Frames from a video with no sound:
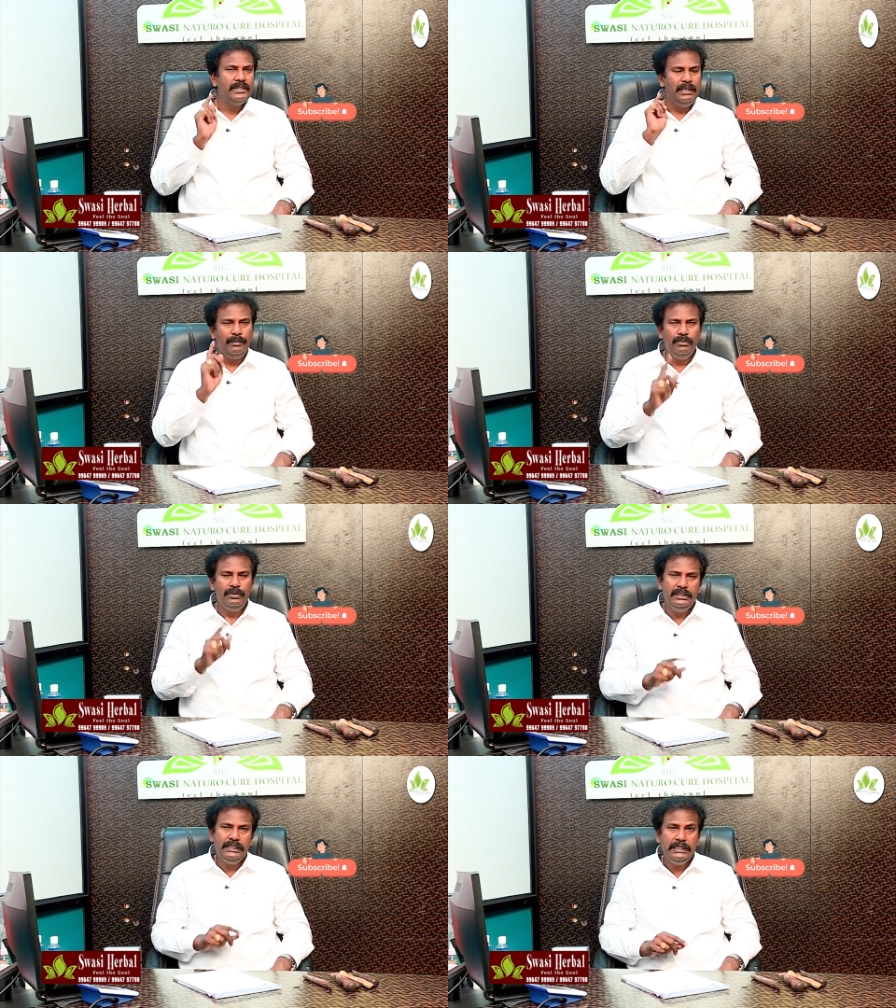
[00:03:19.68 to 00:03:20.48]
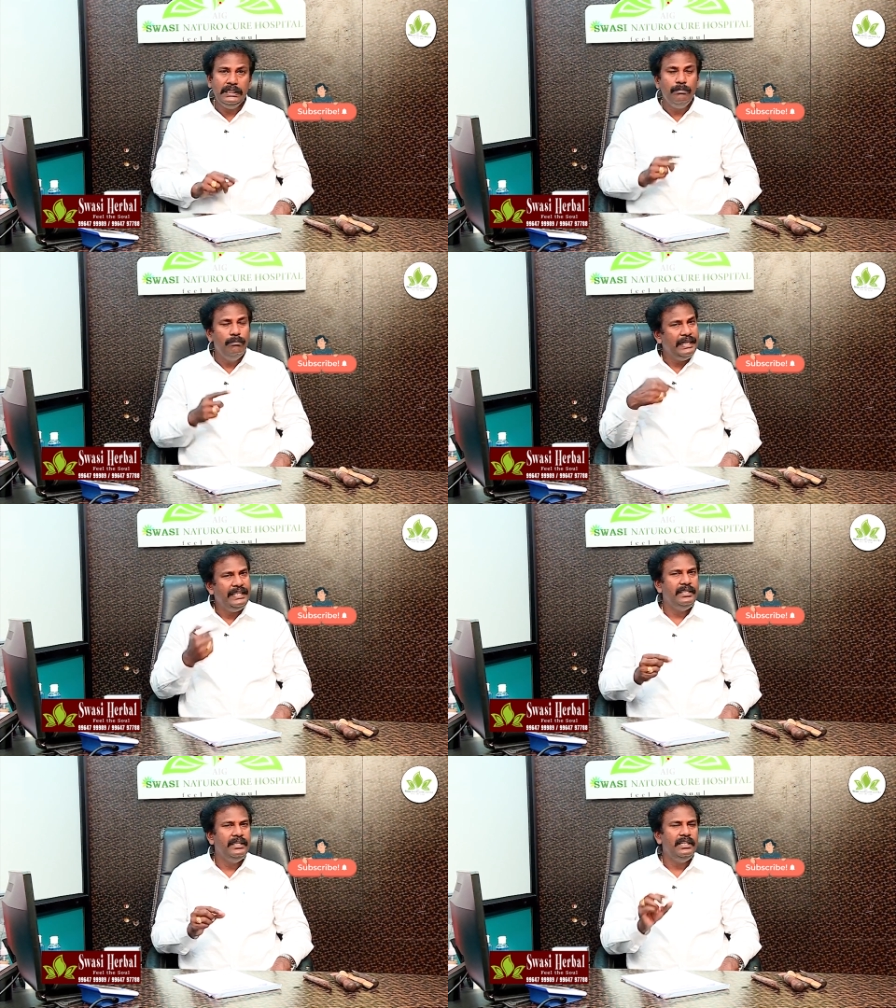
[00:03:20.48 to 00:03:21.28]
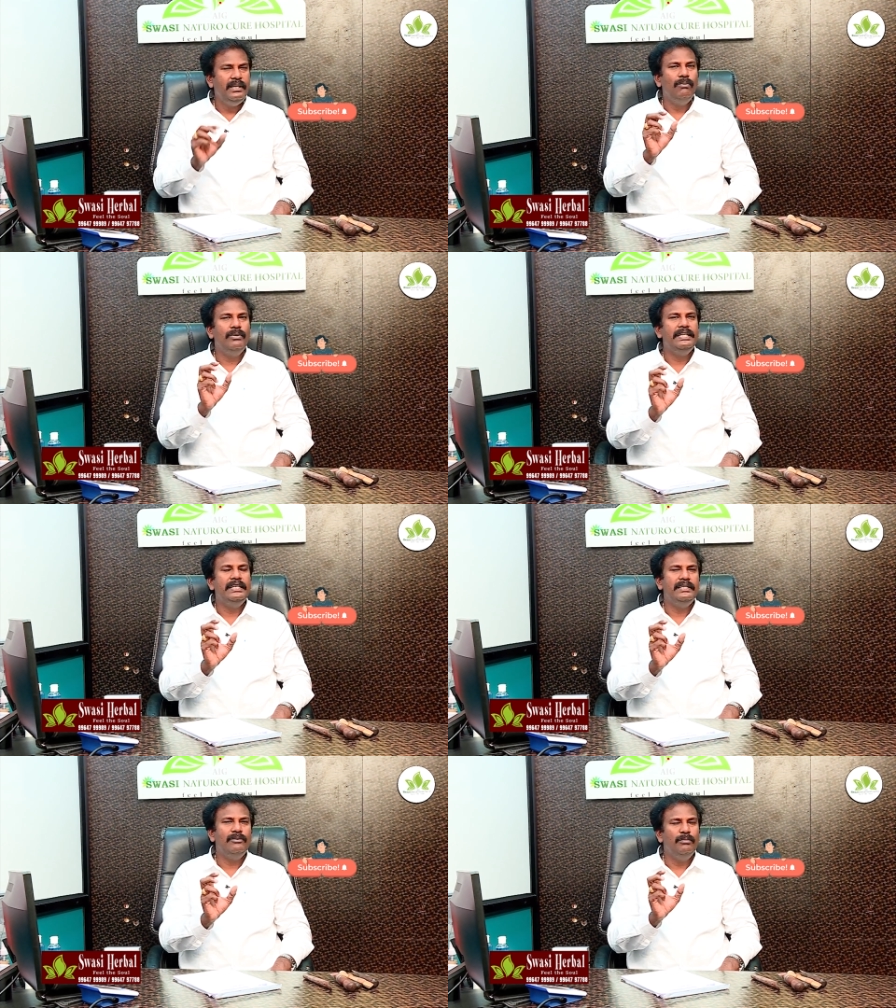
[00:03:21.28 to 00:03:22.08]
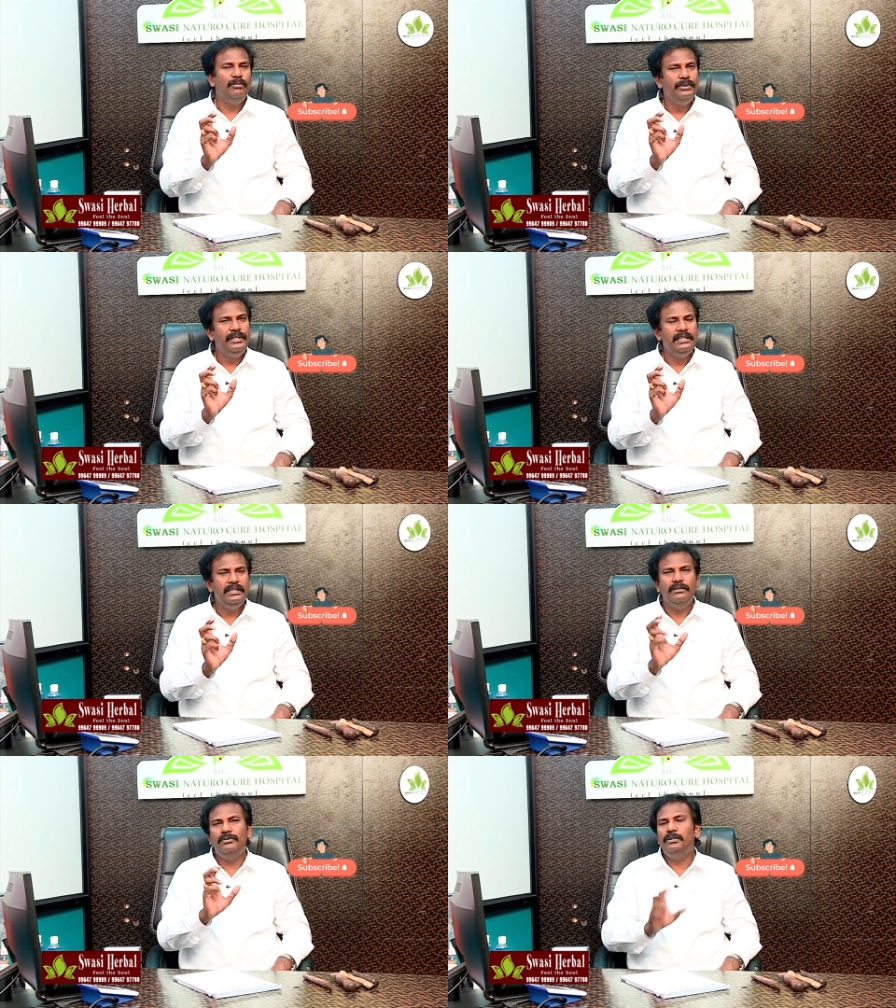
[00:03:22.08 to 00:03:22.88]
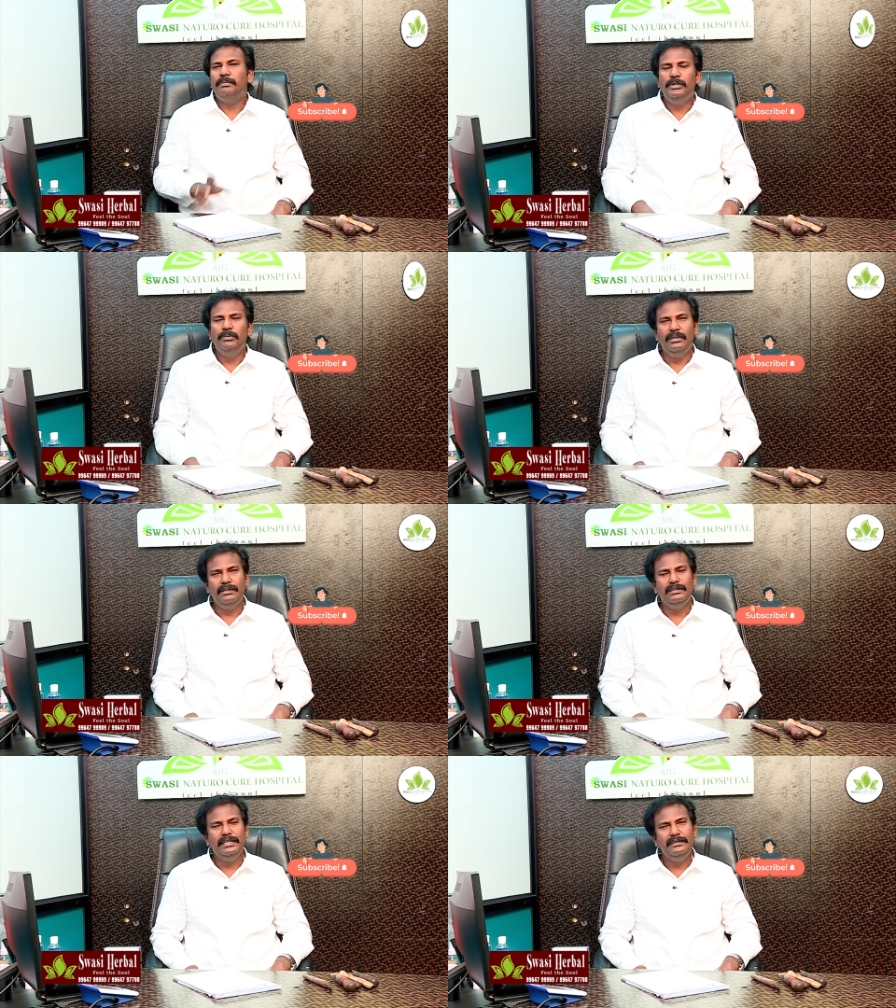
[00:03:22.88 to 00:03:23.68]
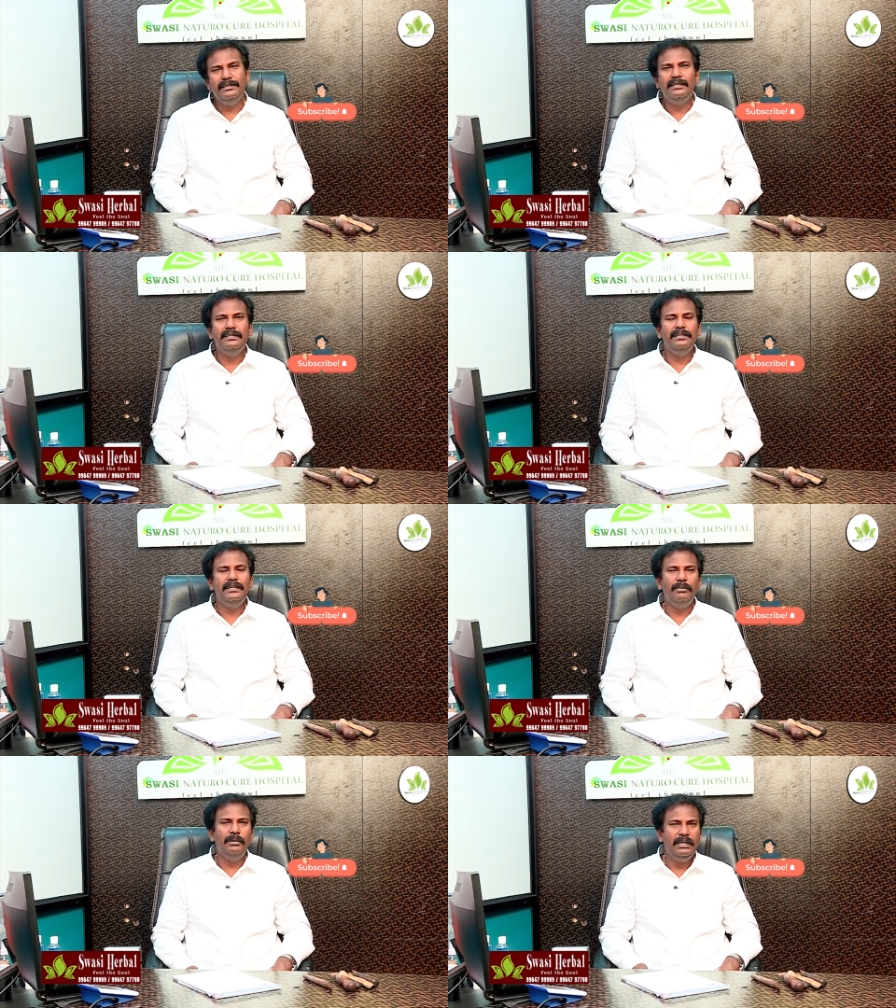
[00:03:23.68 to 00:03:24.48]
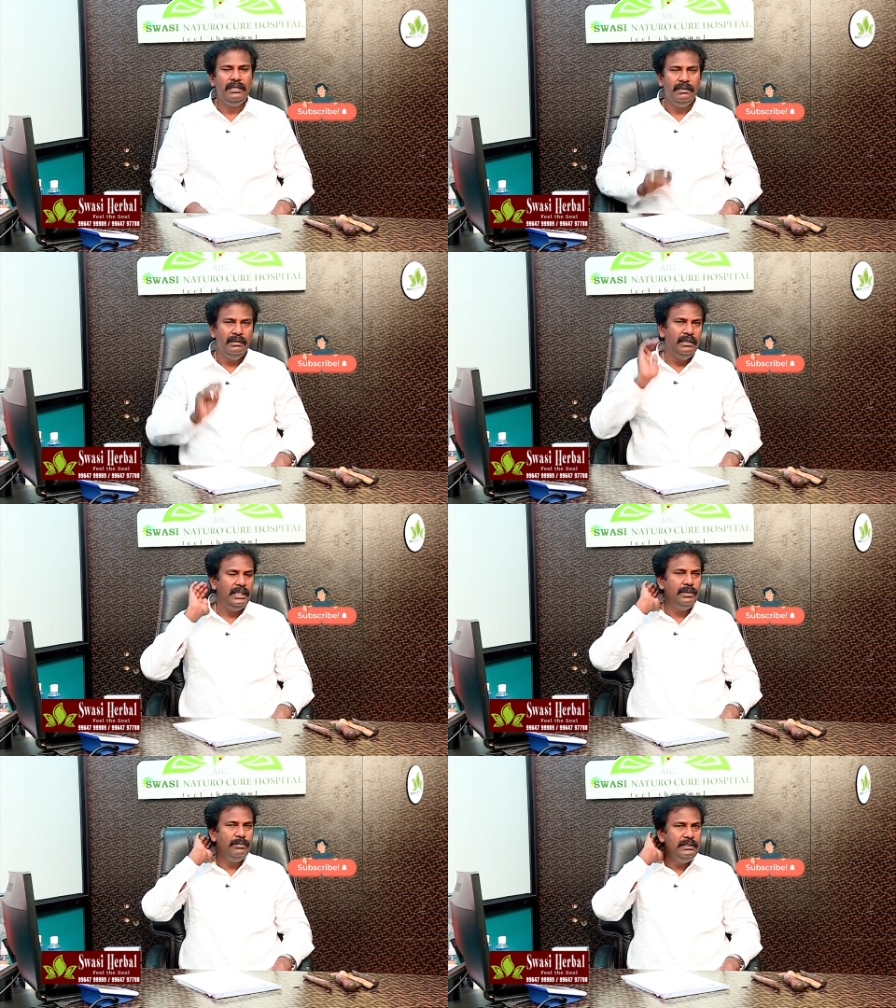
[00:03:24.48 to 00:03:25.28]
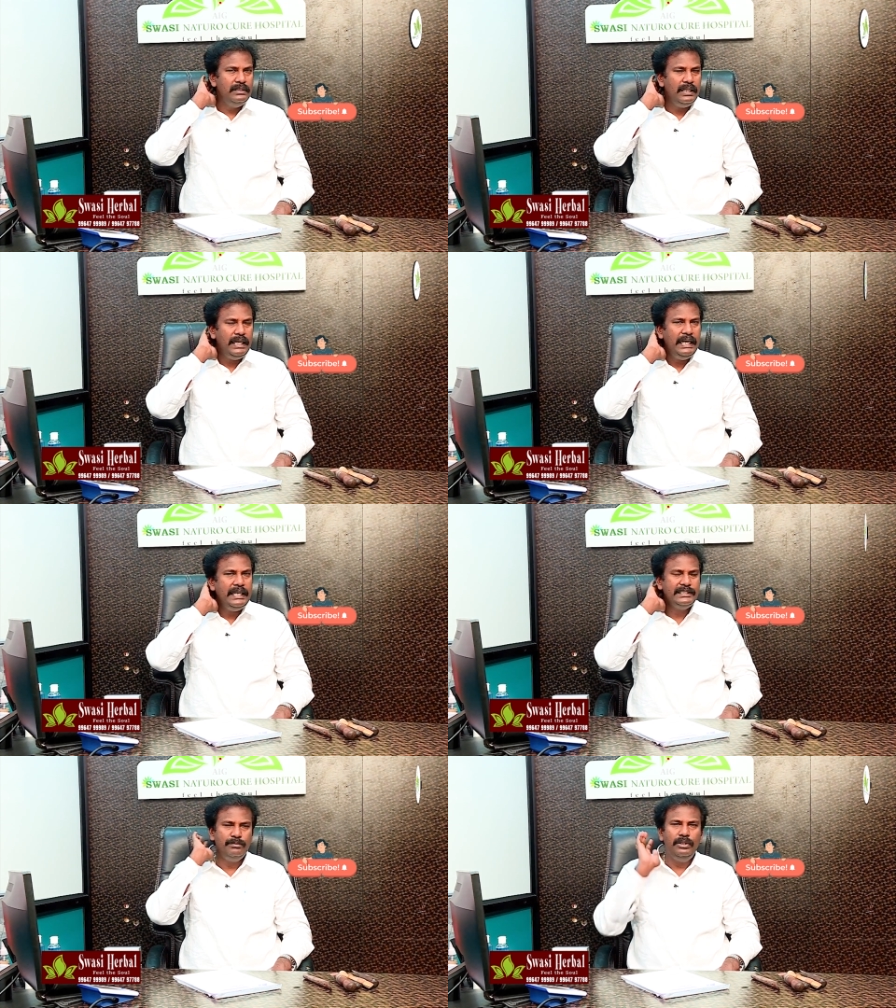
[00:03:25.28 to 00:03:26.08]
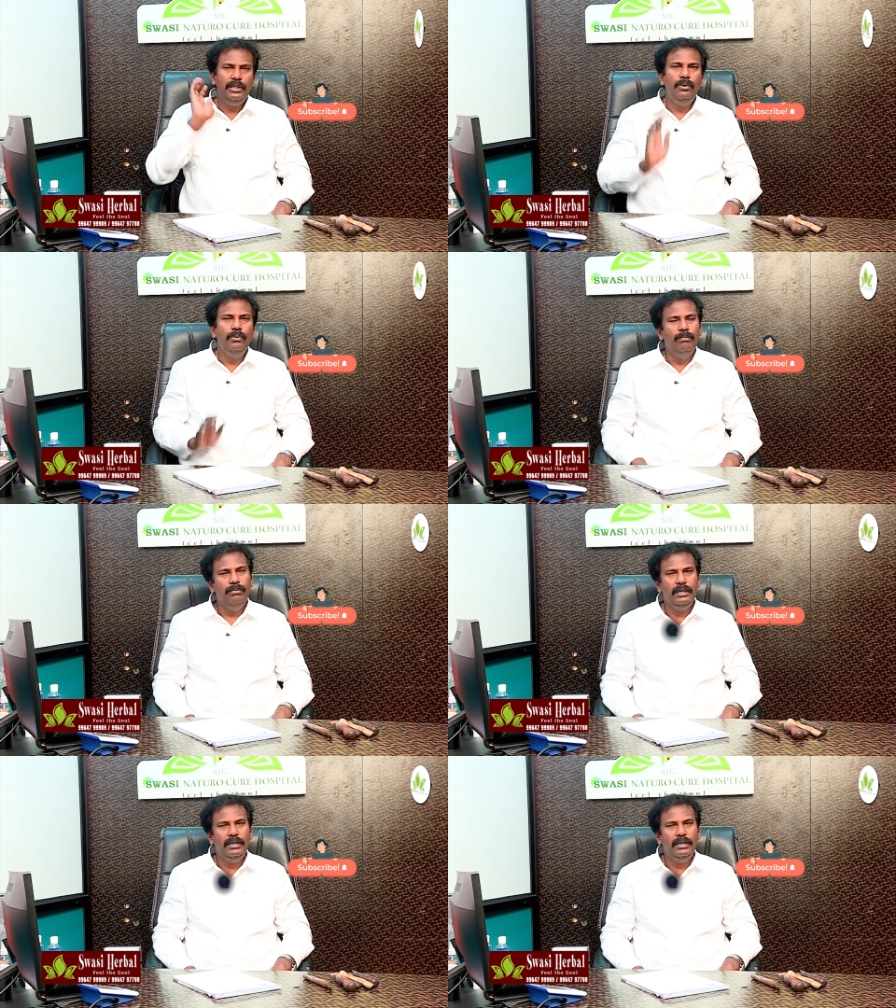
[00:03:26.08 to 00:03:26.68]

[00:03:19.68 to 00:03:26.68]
நமக்கு வந்து பிரெயினில் ஒரு ஏரியாவில் போய் வந்து பதிவாகுது எந்த ஏரியா அப்படின்னோம்னா அது வந்து ஆக்சிபிடல் லோப்